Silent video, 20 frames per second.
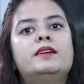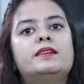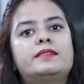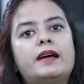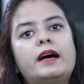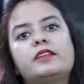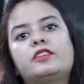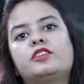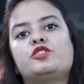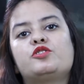
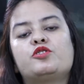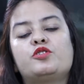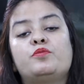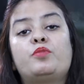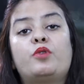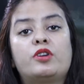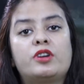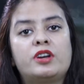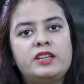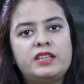साथ ही जो
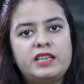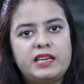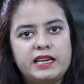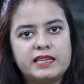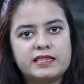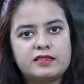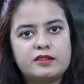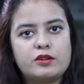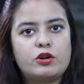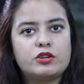इंपॉर्टेंट
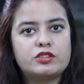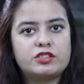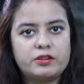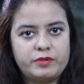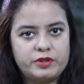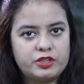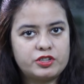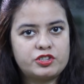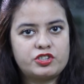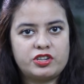केस लॉज
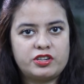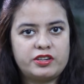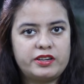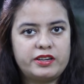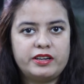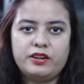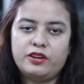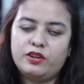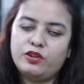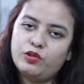अभी तक चल रहे
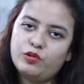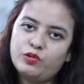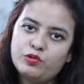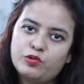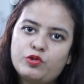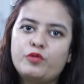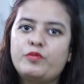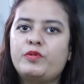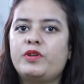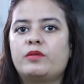हैं
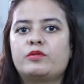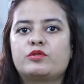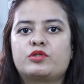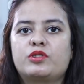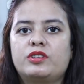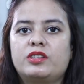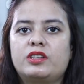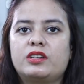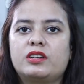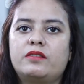उनको भी हम
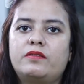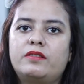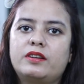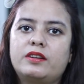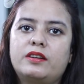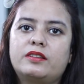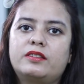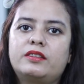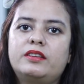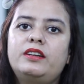उसके अंदर कवर
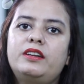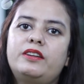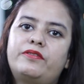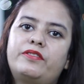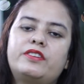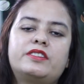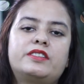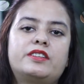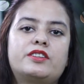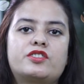करते हैं
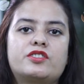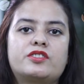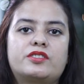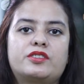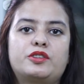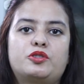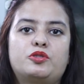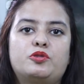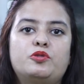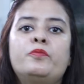डिफरेंट सेशंस
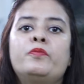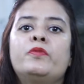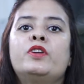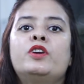के थ्रू